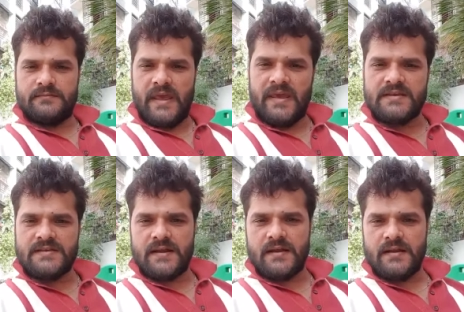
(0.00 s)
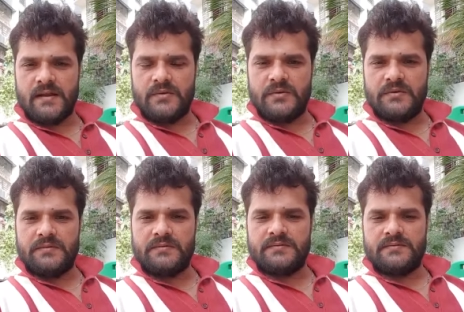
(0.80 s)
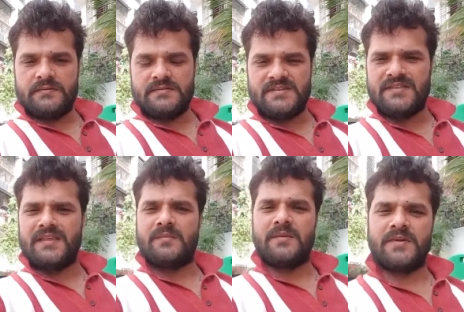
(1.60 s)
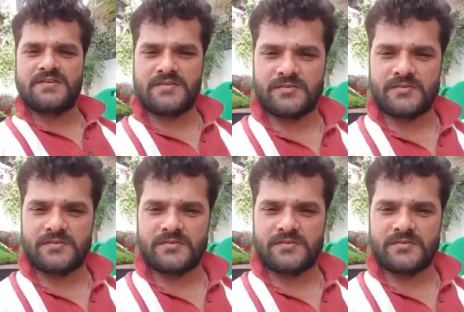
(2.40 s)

मैं खेसारी लाल यादव जितने भी मेरे